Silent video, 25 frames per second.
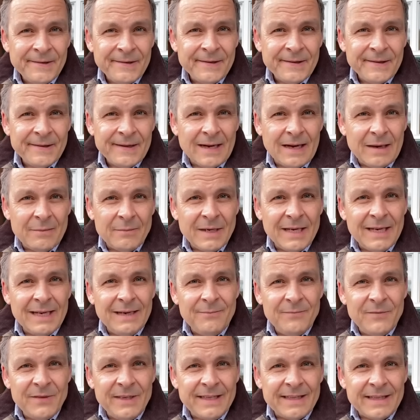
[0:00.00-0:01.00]
kann man
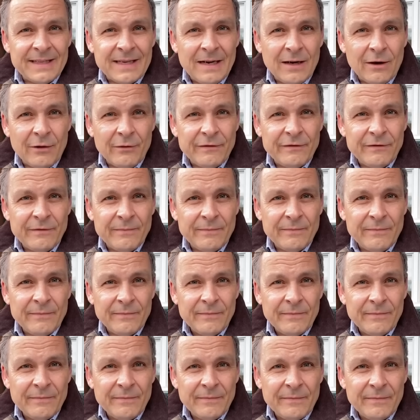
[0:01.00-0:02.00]
eben nicht kaufen.
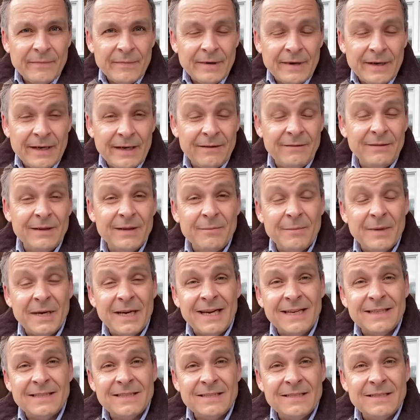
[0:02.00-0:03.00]
Entweder man
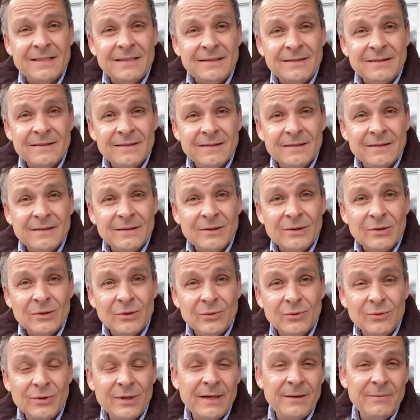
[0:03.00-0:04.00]
hat sie
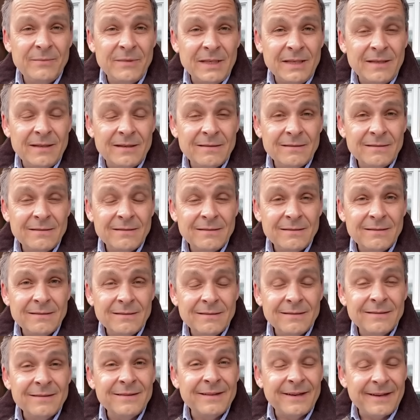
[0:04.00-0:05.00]
oder eben nicht.
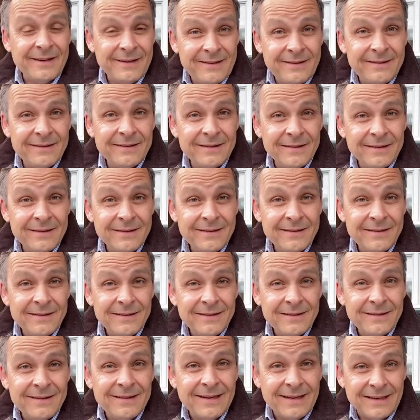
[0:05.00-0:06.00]
Der Richter
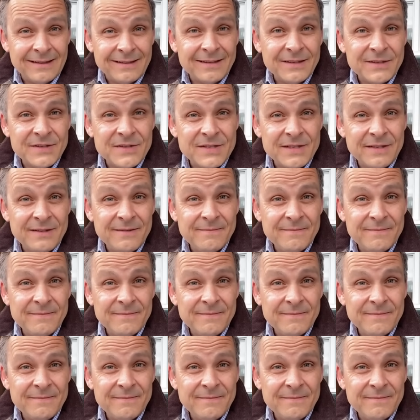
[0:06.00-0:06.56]
hatte sie.